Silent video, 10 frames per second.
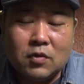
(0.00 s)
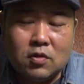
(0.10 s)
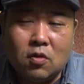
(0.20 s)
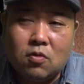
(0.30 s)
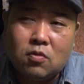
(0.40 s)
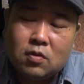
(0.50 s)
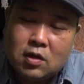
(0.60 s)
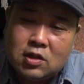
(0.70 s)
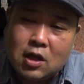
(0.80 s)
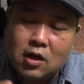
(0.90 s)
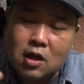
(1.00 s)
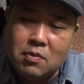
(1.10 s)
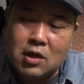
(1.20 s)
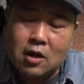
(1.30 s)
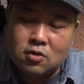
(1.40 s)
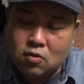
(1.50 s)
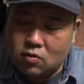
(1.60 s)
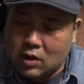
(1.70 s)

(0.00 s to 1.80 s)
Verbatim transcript: ちょっと居酒屋みたいな、その、